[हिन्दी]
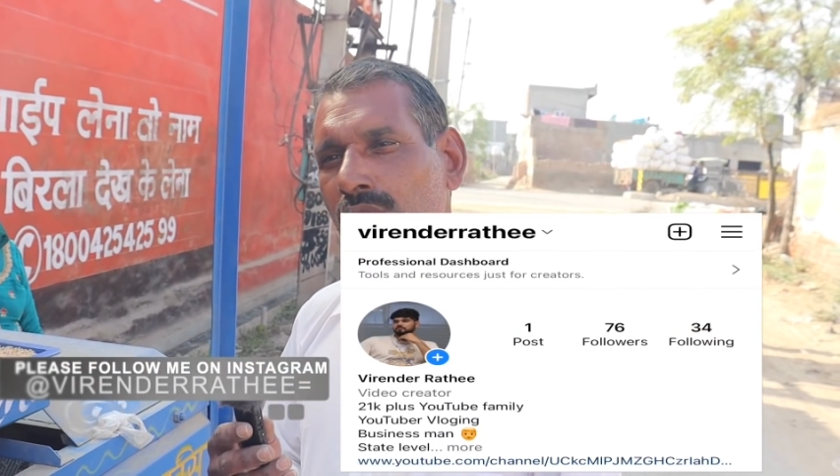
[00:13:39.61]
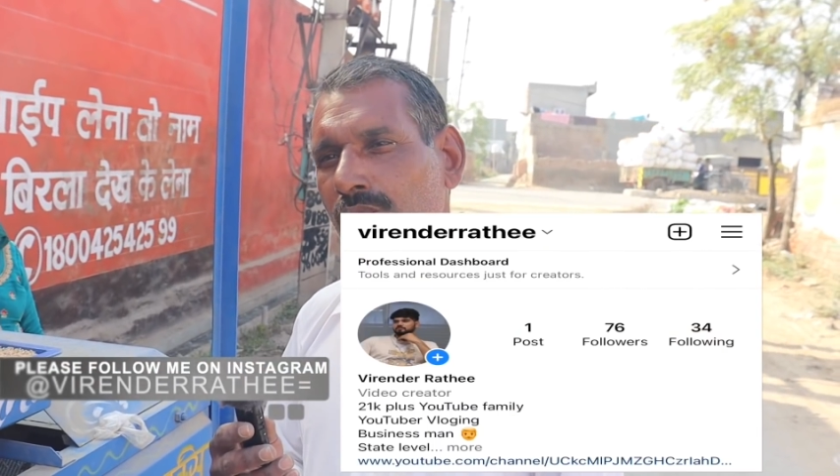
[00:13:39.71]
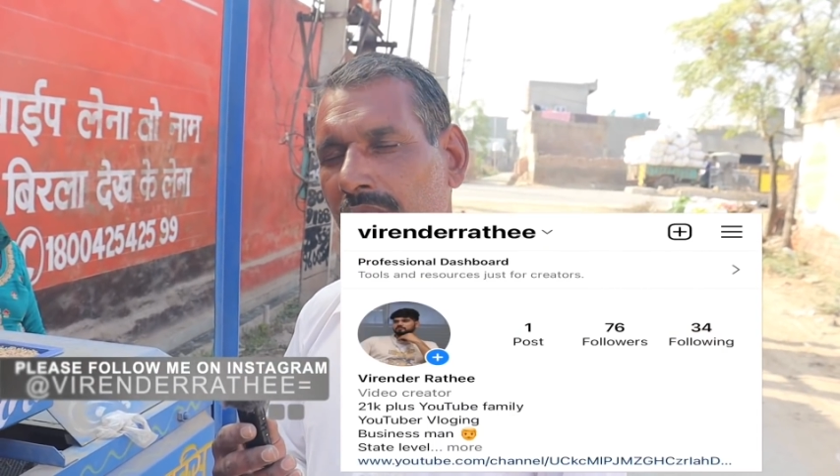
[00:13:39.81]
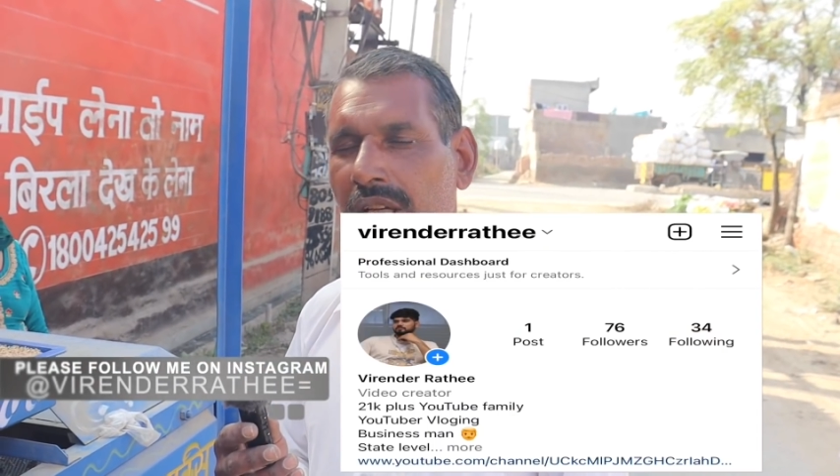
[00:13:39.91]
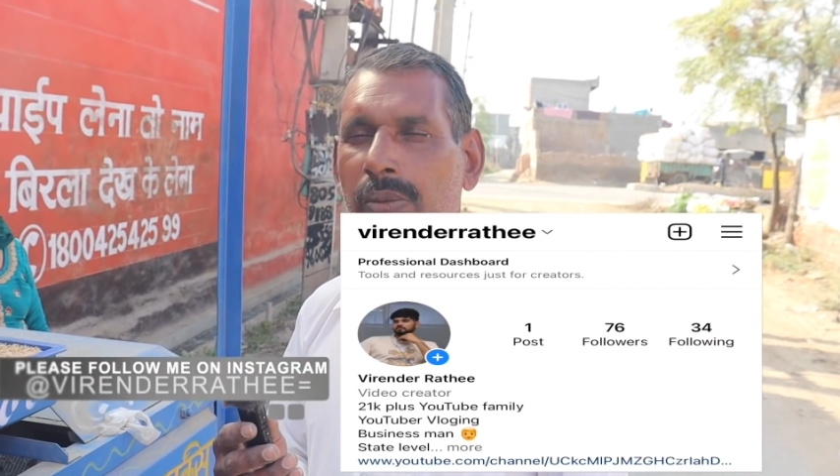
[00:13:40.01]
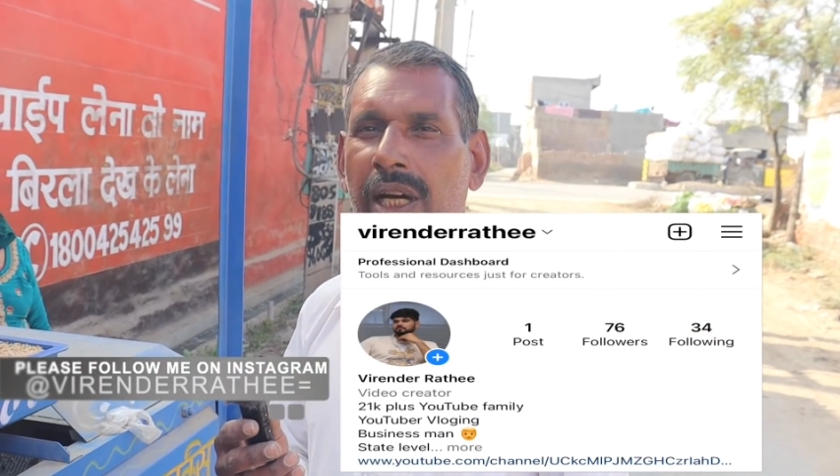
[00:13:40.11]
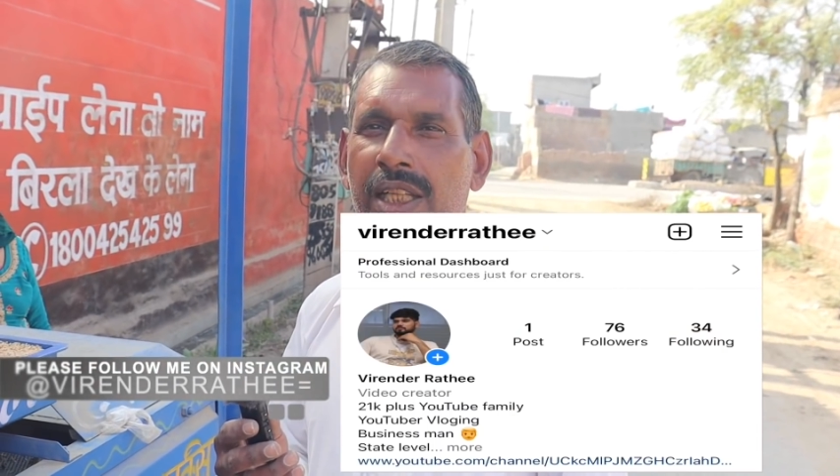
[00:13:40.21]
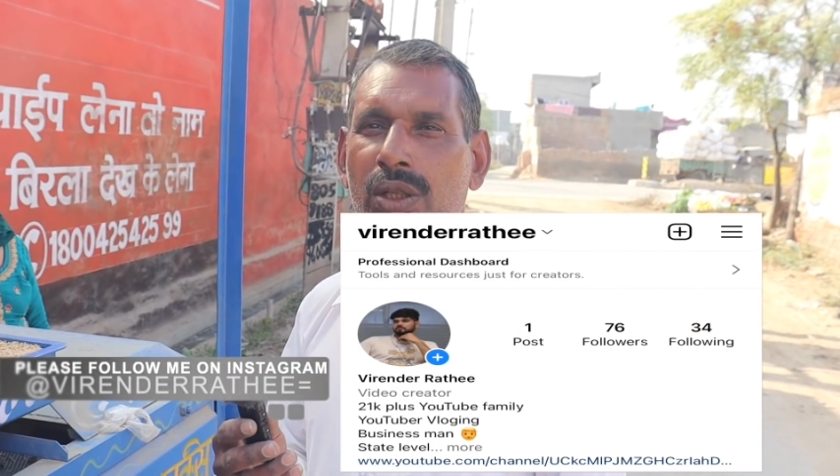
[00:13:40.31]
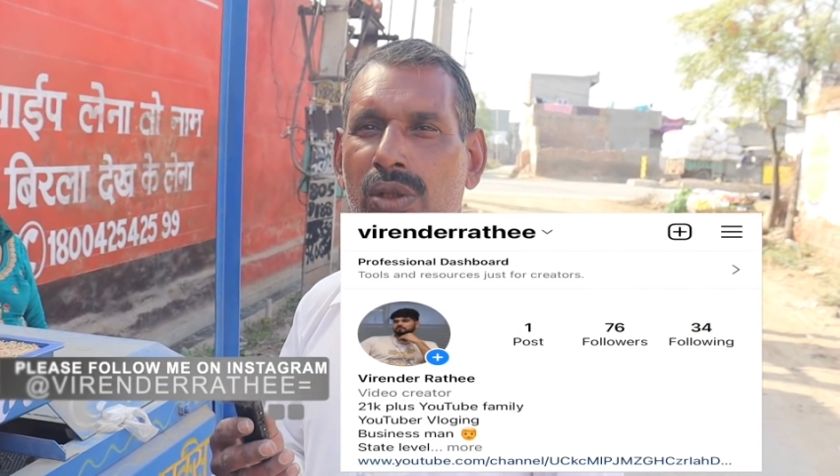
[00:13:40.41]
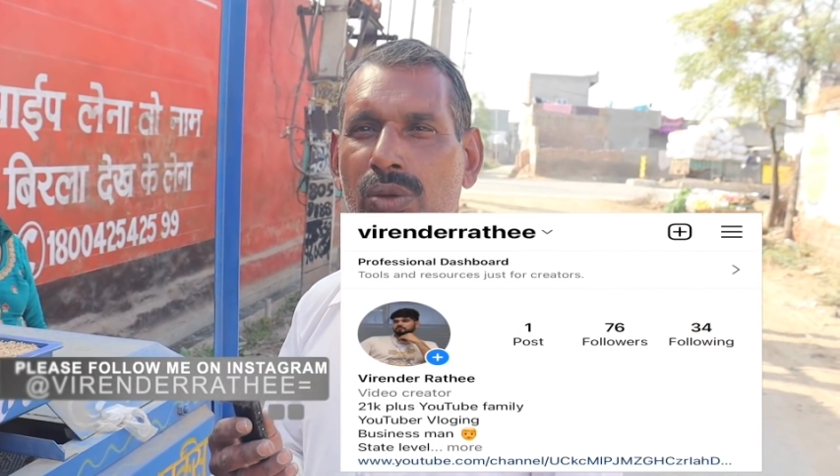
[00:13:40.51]
उस पर की
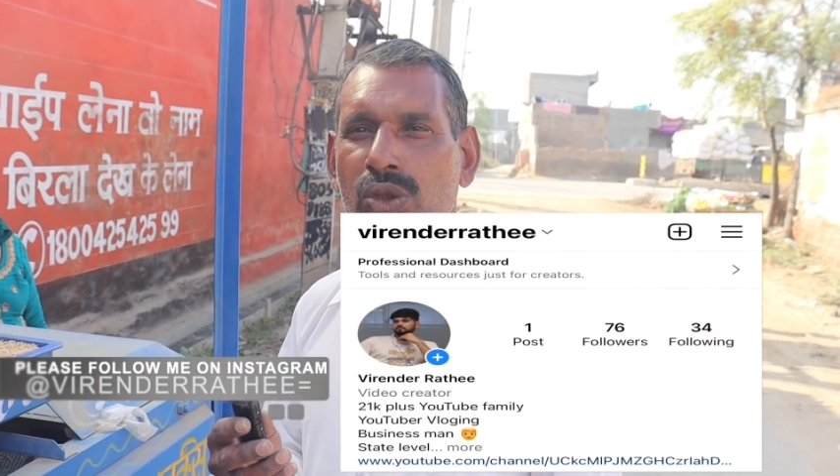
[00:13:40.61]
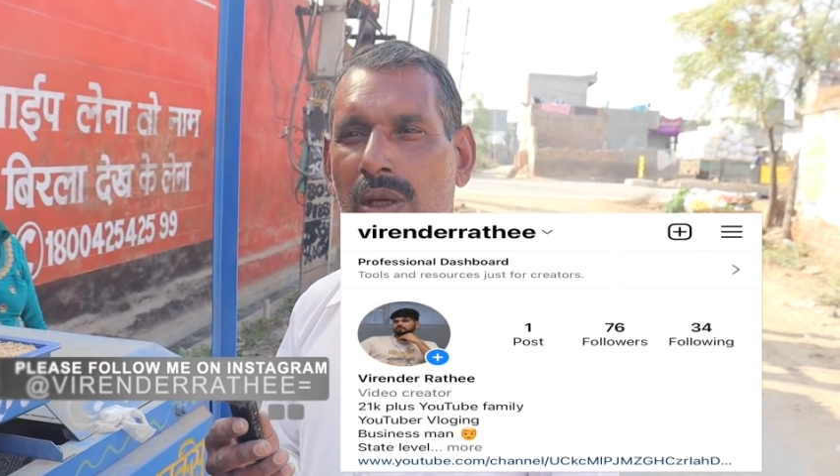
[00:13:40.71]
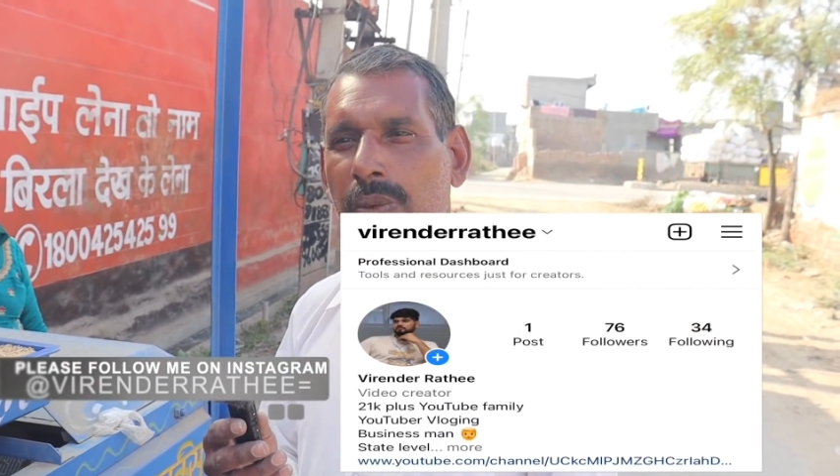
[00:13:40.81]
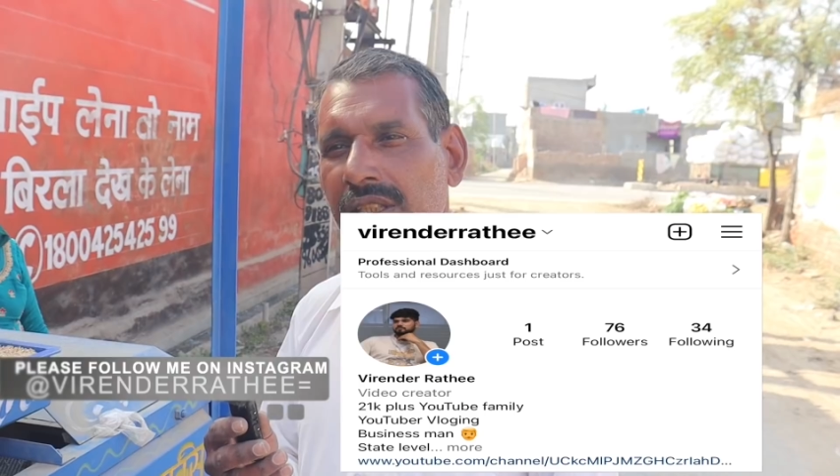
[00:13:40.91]
बात ही को नहीं उसके